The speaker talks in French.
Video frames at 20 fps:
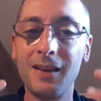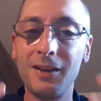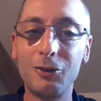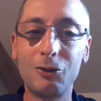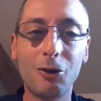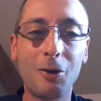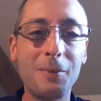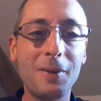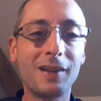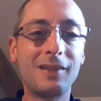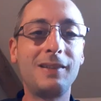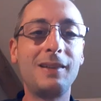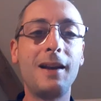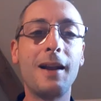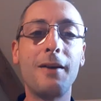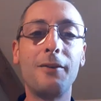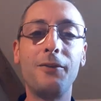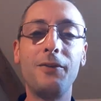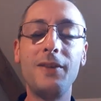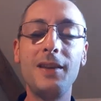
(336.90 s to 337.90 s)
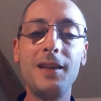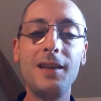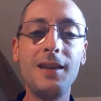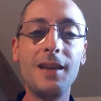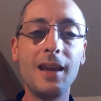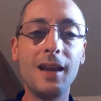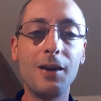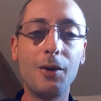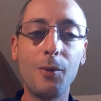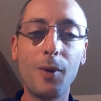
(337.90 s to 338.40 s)
je remercie la
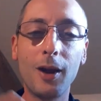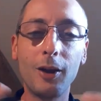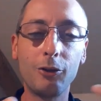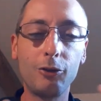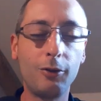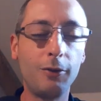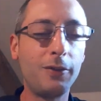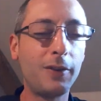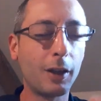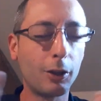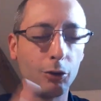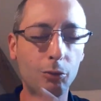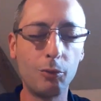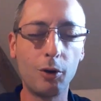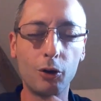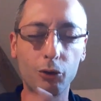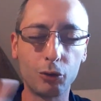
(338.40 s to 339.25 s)
vie et ouais, je suis fier de moi.